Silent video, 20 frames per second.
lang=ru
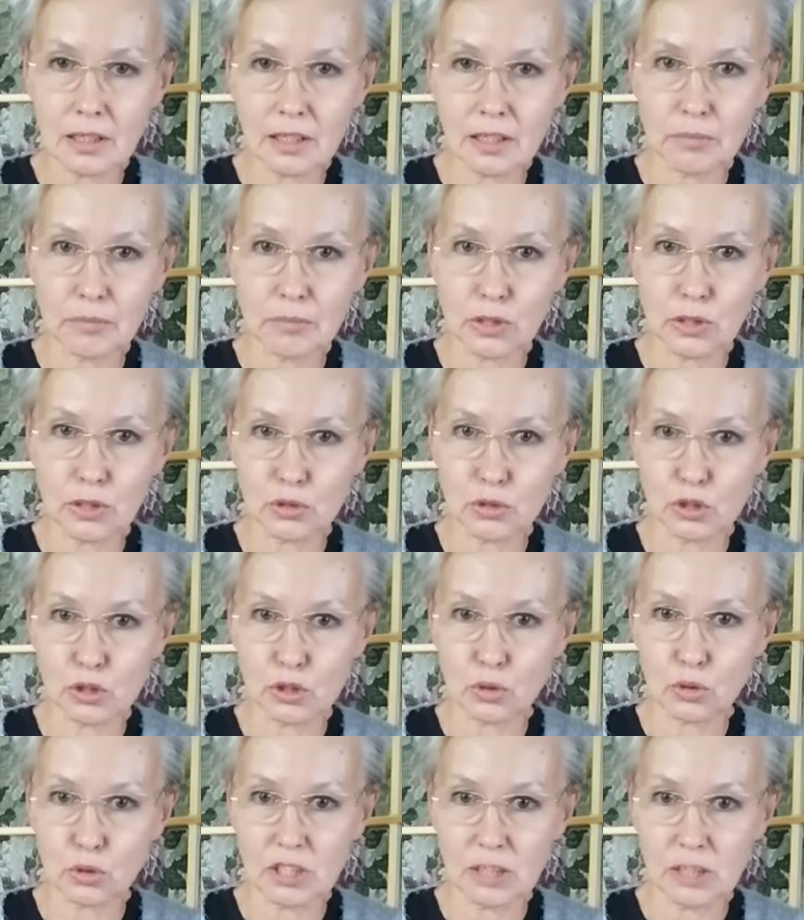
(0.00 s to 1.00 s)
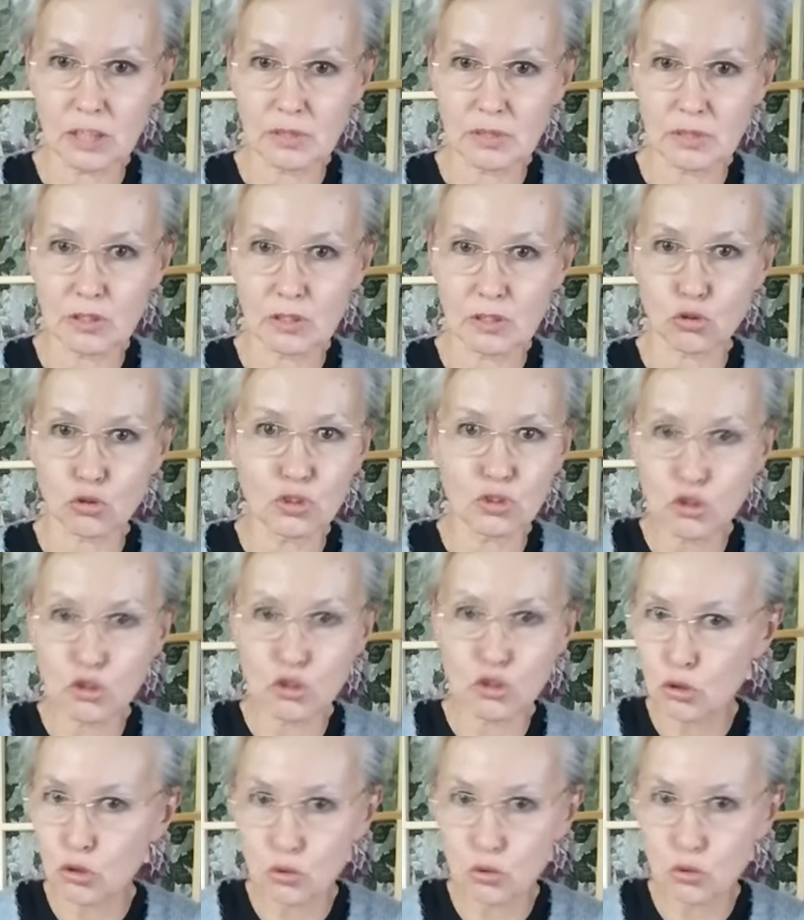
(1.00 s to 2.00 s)
росте 170, что ниже
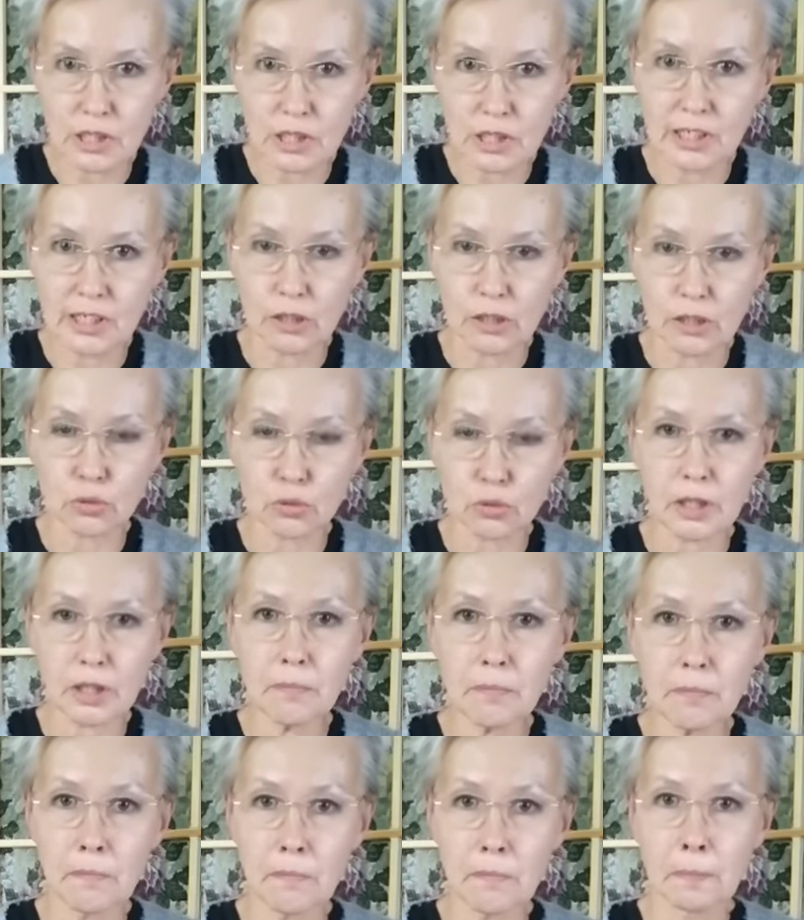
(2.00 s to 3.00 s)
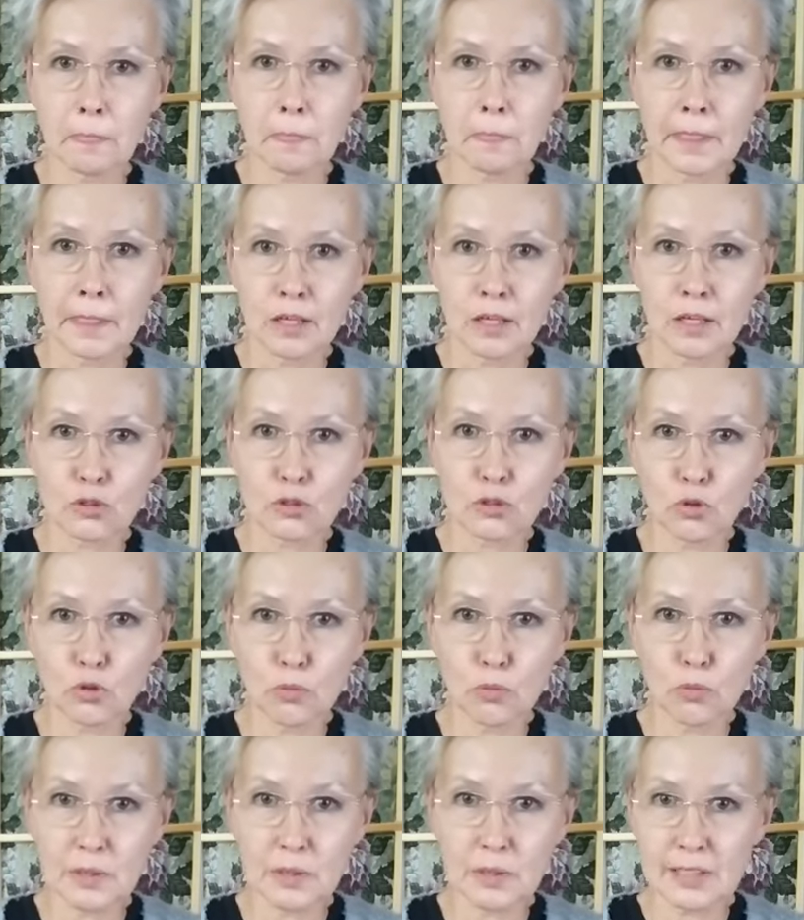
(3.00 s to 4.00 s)
уже некуда, что по
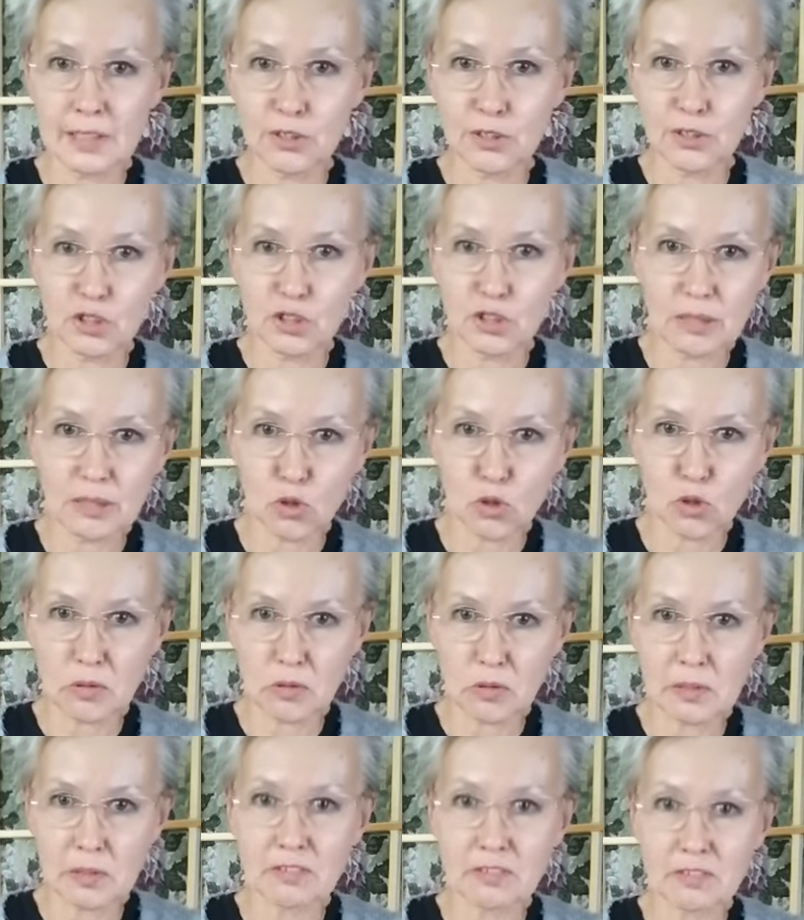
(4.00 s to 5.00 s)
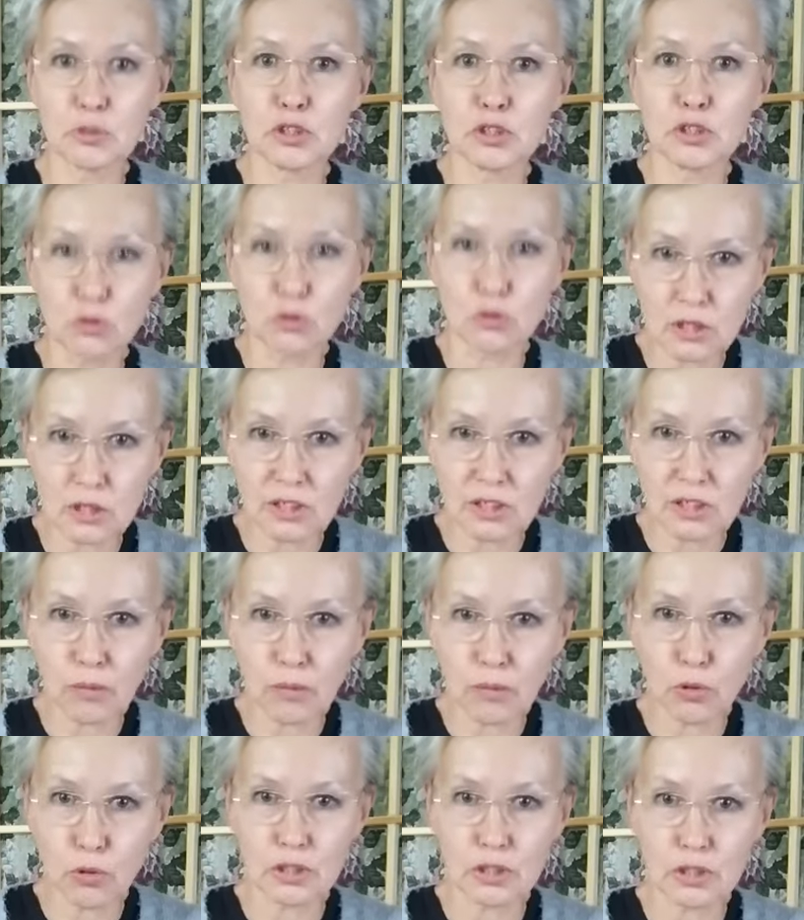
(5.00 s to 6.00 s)
классическим нормам это вообще уже недобор
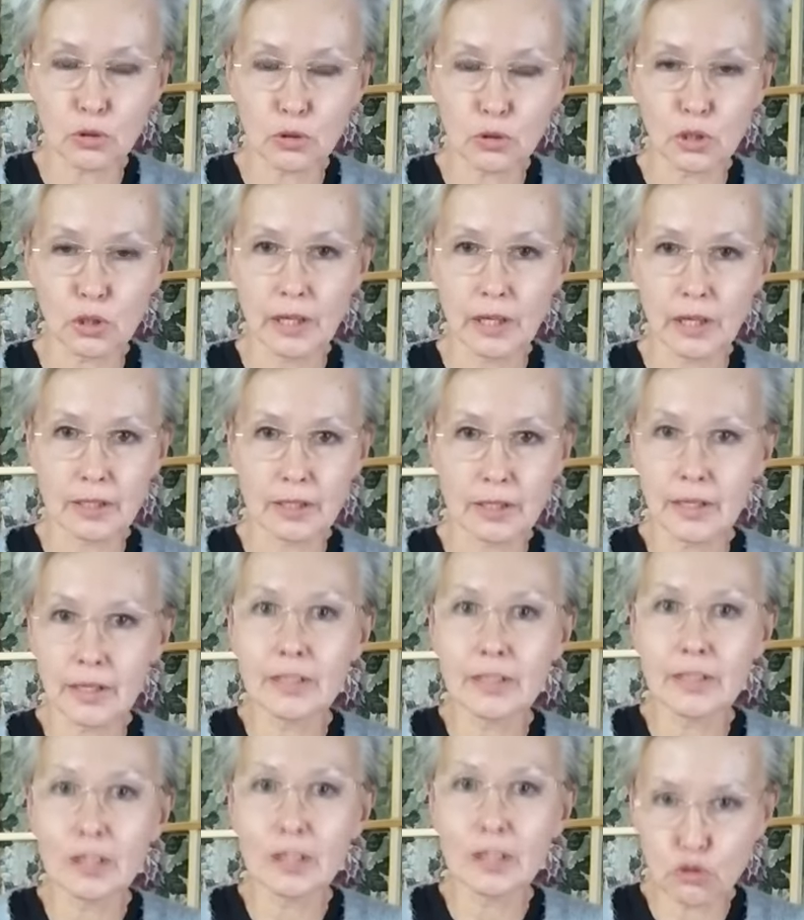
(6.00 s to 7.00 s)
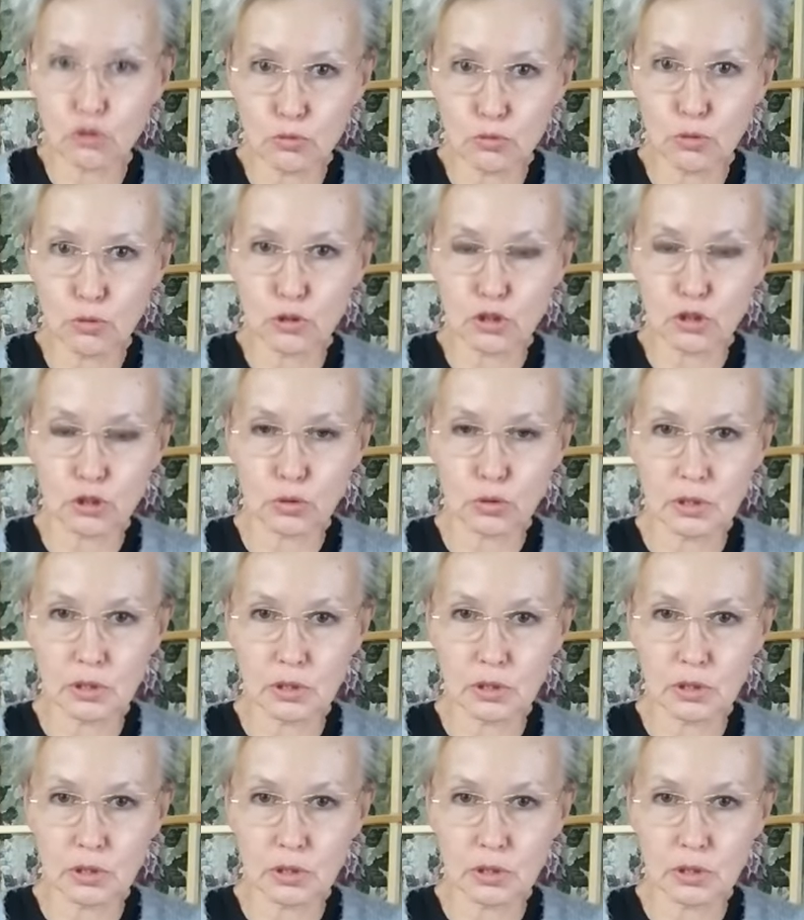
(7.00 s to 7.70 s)
идет – я не хочу больше худеть.